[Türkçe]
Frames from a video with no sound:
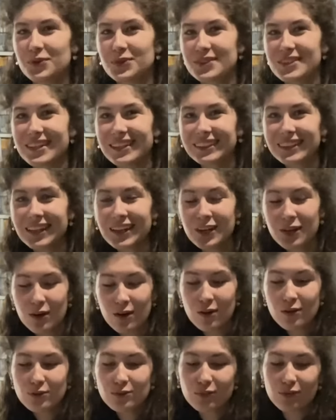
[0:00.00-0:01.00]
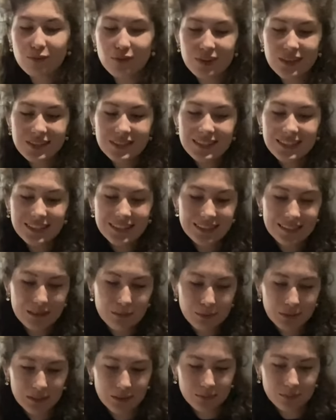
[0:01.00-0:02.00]
yüzden çok fazla
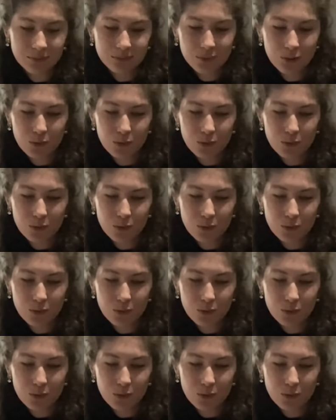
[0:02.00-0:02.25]
izlemedim